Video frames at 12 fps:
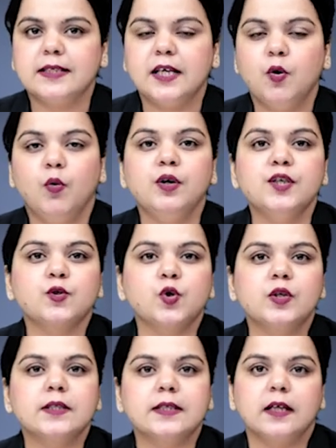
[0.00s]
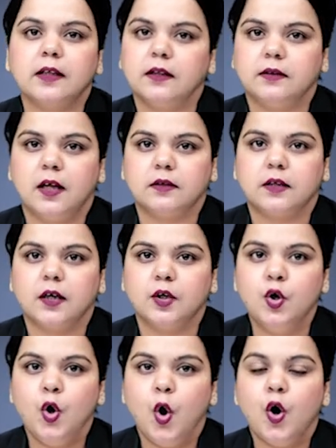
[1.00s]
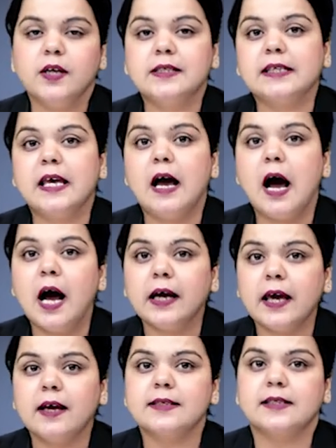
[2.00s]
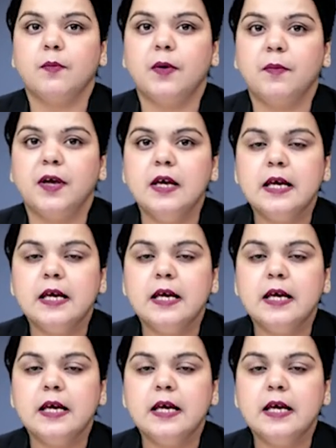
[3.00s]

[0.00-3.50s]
से 1977 तक और इसके आगे के समय में